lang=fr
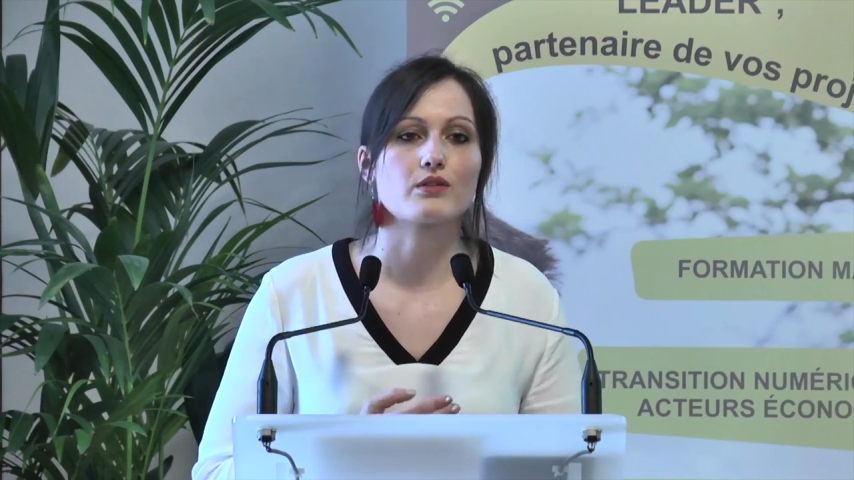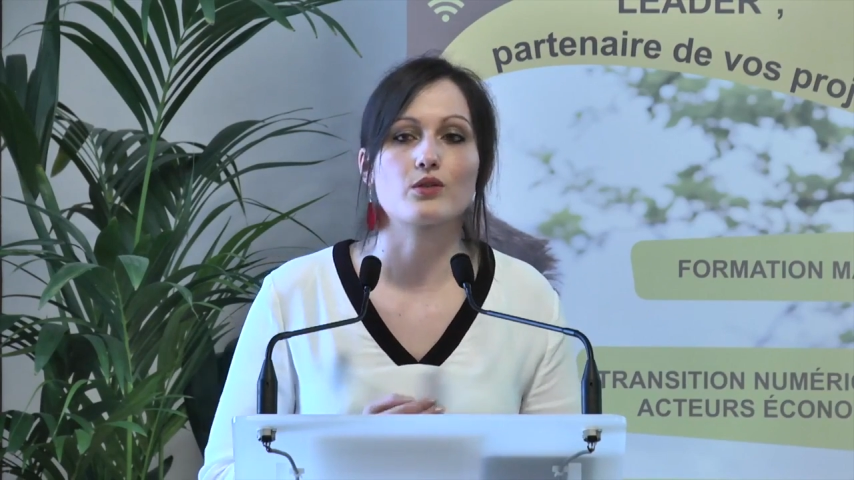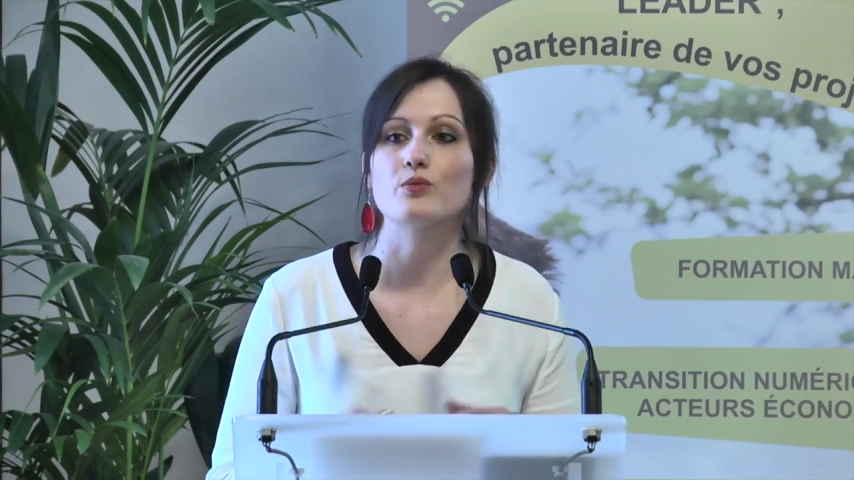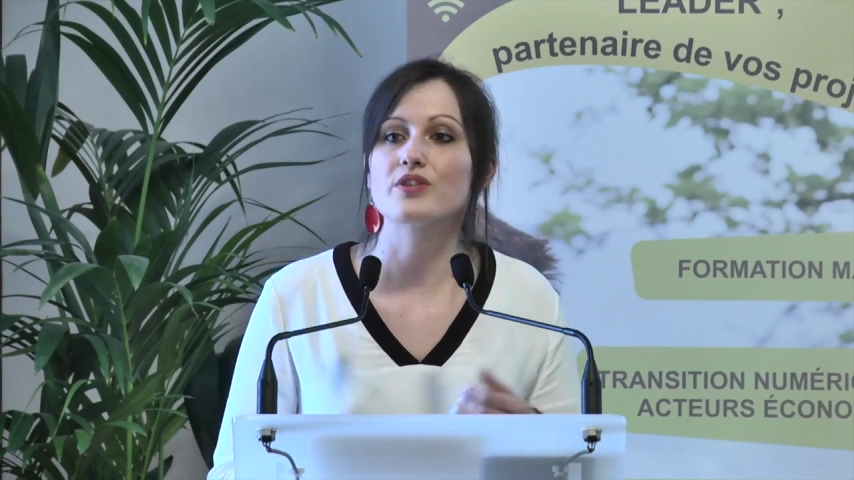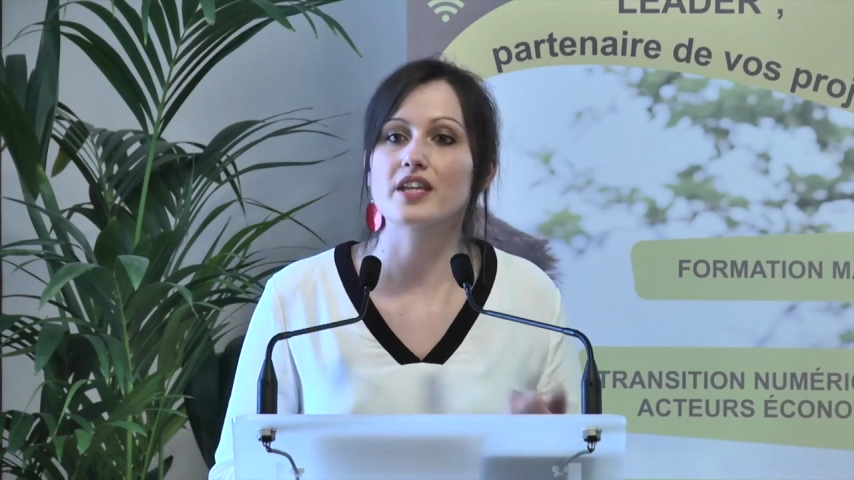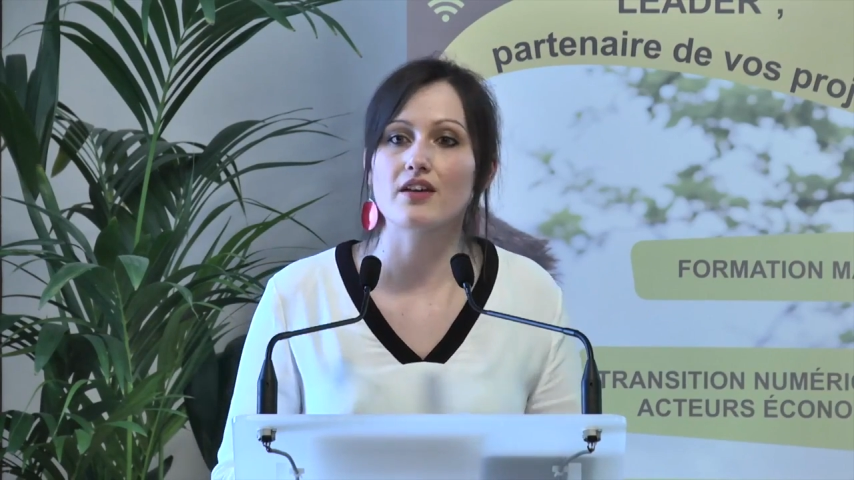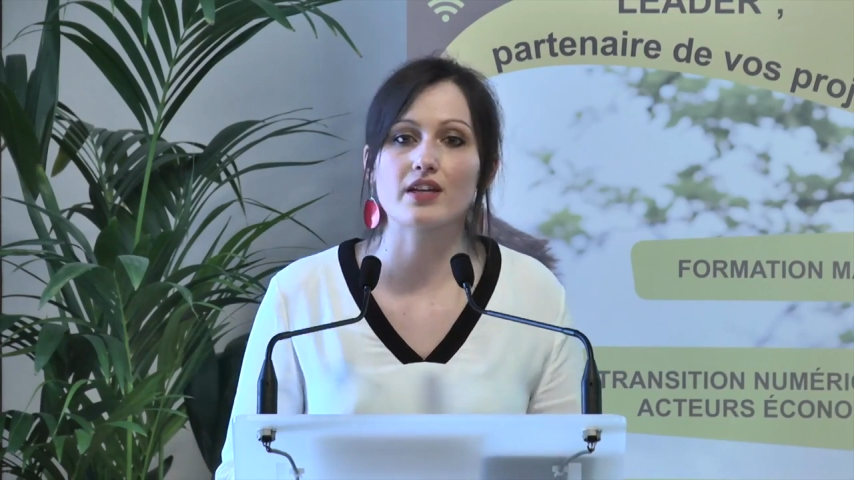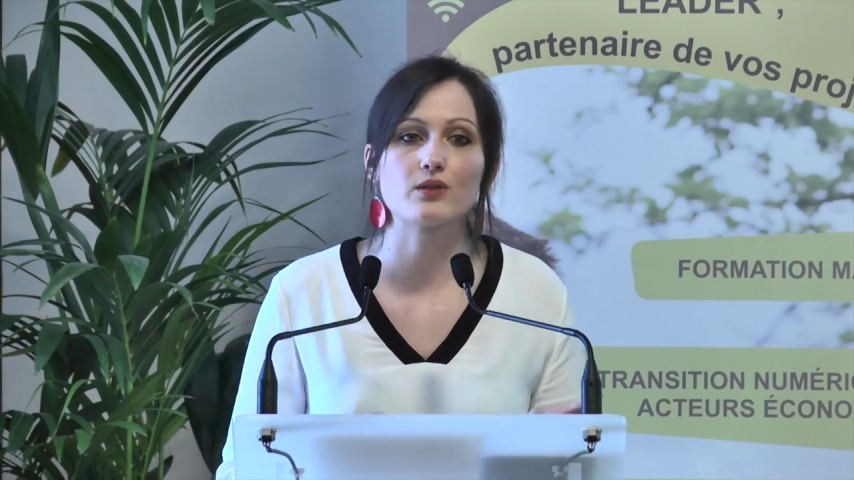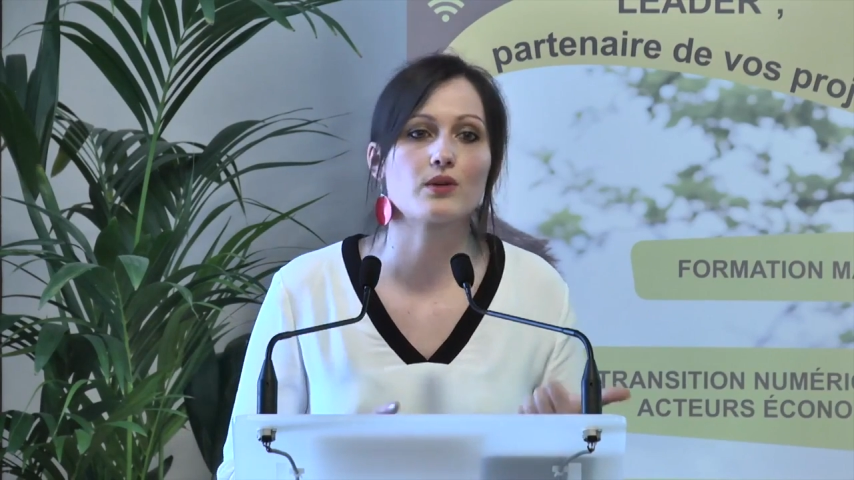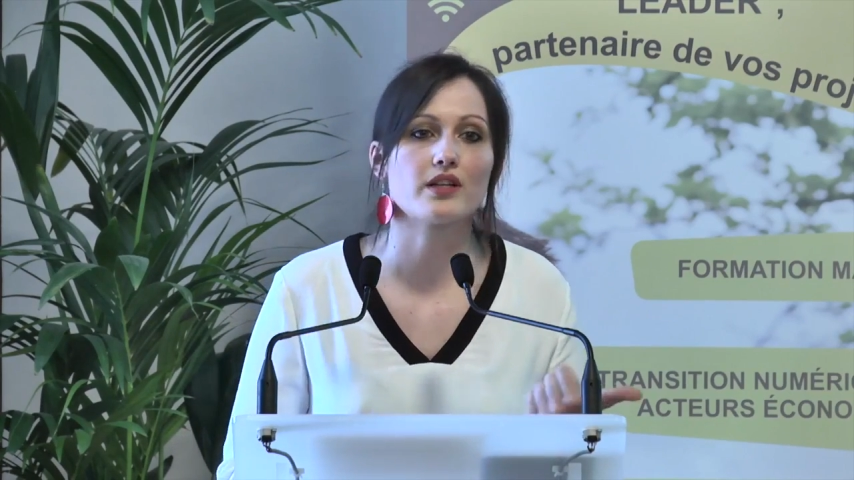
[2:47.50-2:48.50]
communiquer
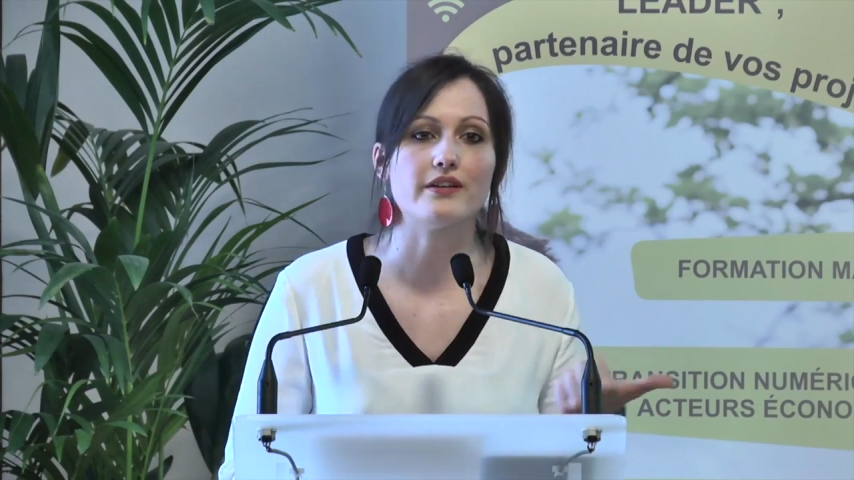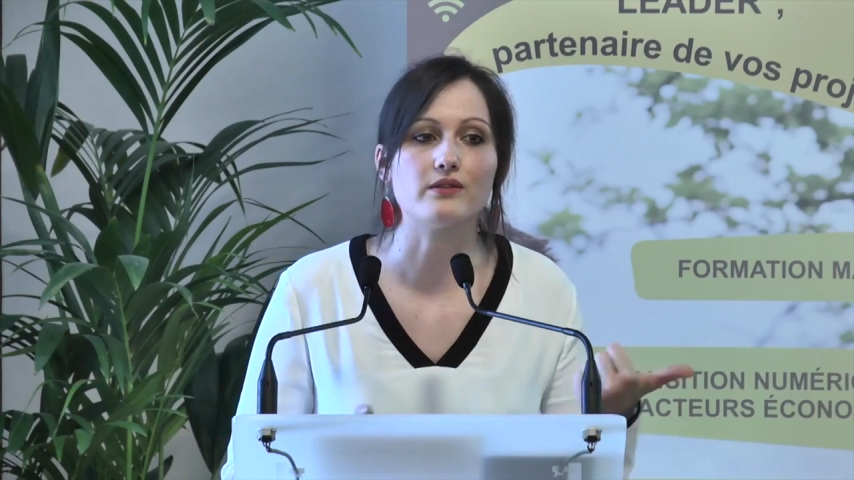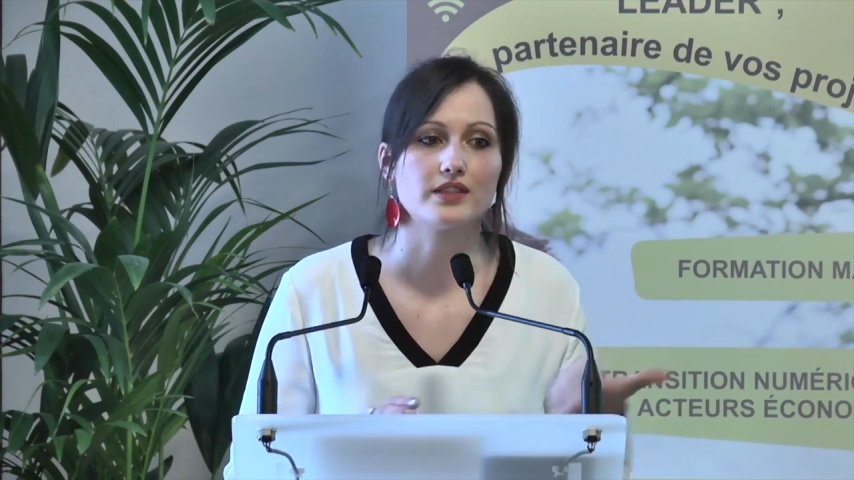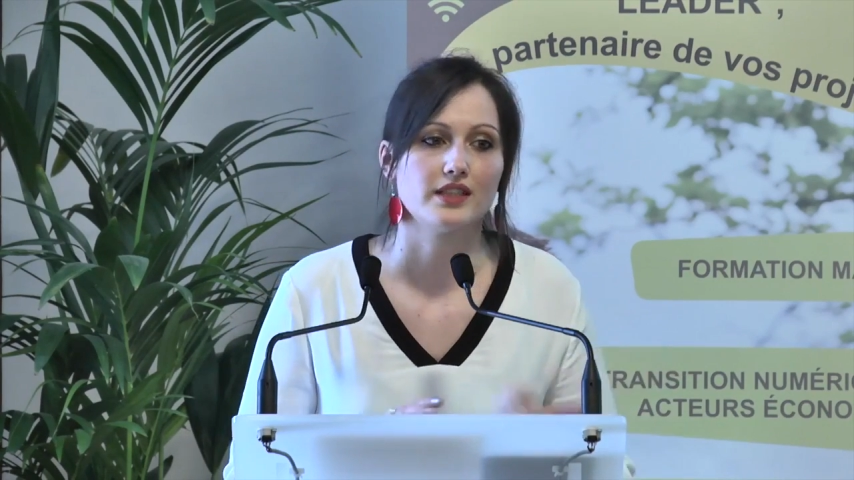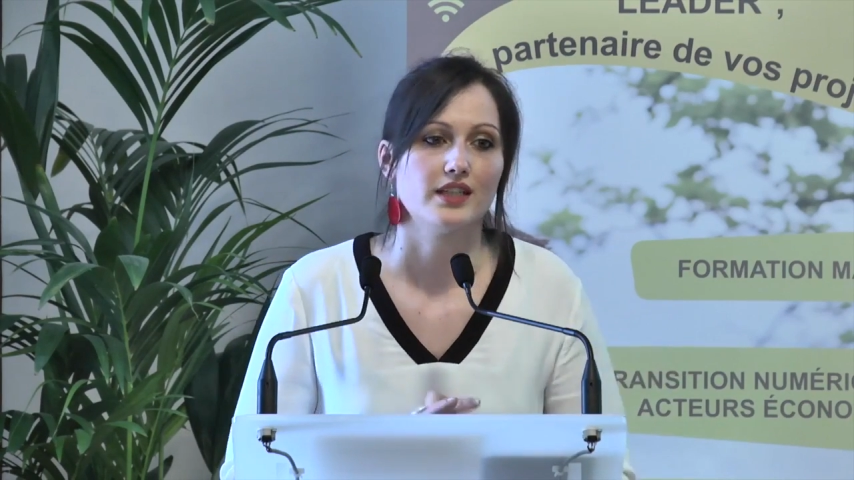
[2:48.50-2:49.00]
avec nos clients.